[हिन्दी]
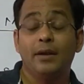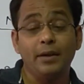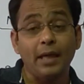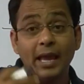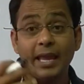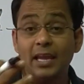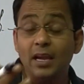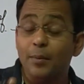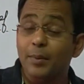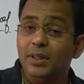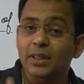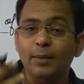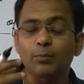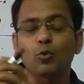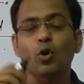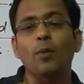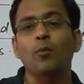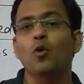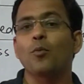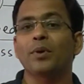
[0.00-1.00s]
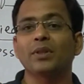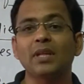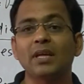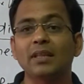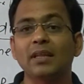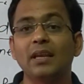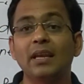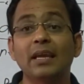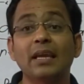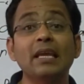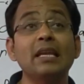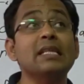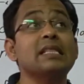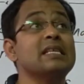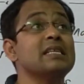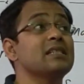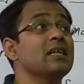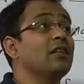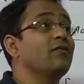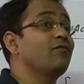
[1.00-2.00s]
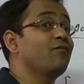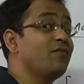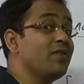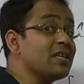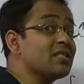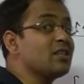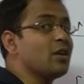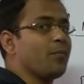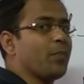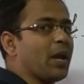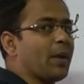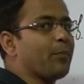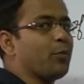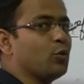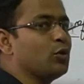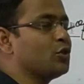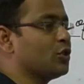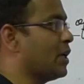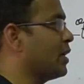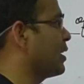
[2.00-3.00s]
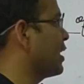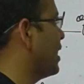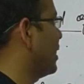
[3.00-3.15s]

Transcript: डाई का मतलब तो आपको पता था लेकिन इसके साथ फिक्स्ड प्रेपोजिशन